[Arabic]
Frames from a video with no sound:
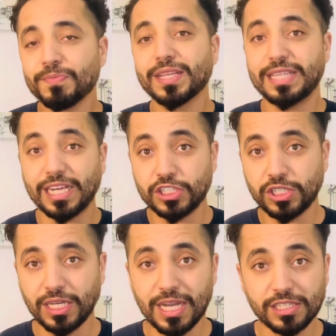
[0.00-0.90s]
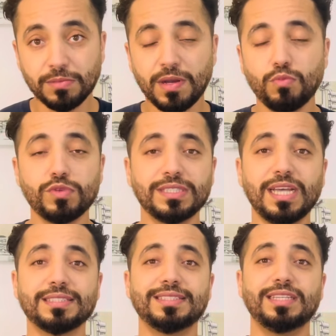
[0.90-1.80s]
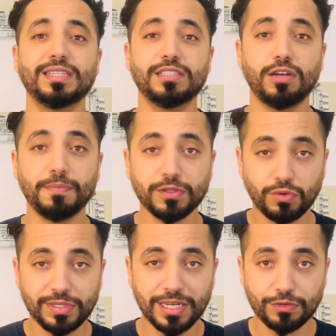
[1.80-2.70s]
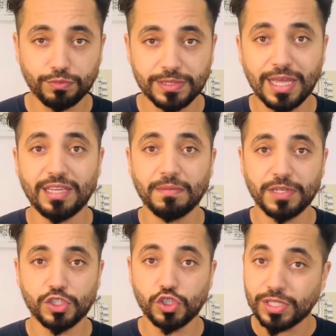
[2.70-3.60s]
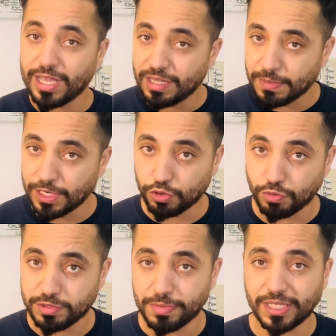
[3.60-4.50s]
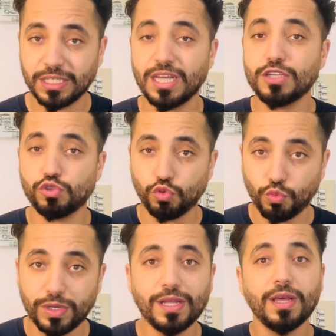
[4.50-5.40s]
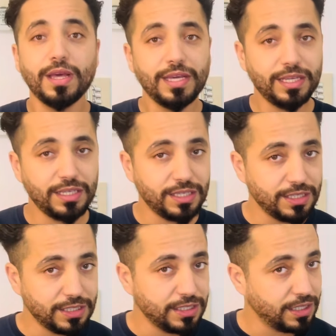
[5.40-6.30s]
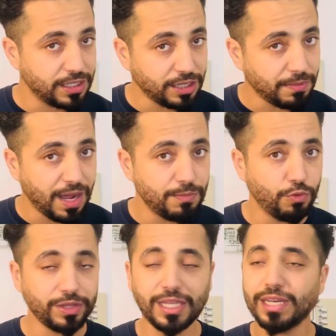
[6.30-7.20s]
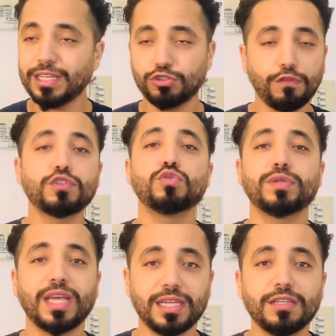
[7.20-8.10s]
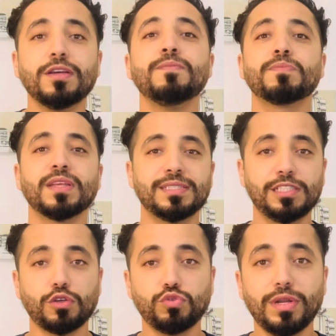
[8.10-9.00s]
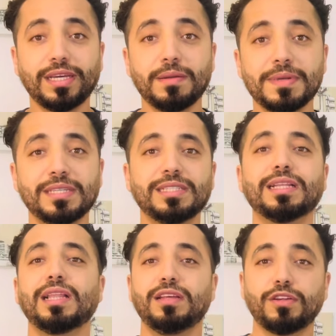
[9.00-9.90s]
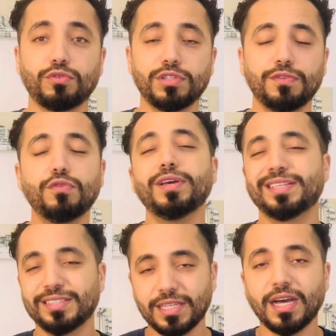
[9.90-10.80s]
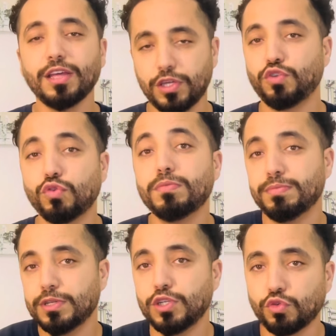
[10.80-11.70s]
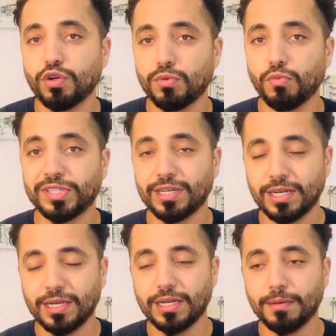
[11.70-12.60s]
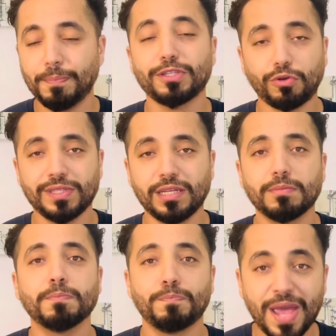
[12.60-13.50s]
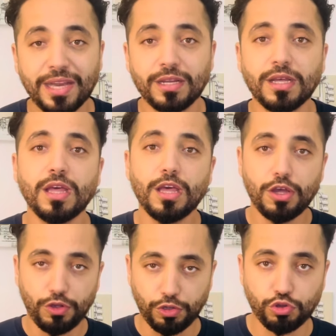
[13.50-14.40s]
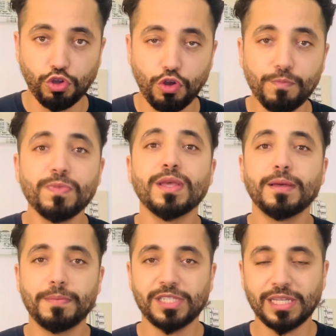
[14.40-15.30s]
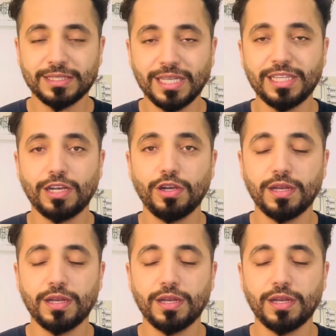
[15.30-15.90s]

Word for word: داكشي علاش من المستحسن ان الباترون ديالكم دائما يجي دائما عندهم تماكينه يسول يهضر مع المدير يشوف شنو كاين سيرتو الا كان مازال تعطى لك الرونديفو اكسيتيرا يكون يكون الباترون ديالك بان عندهم باش حتى داك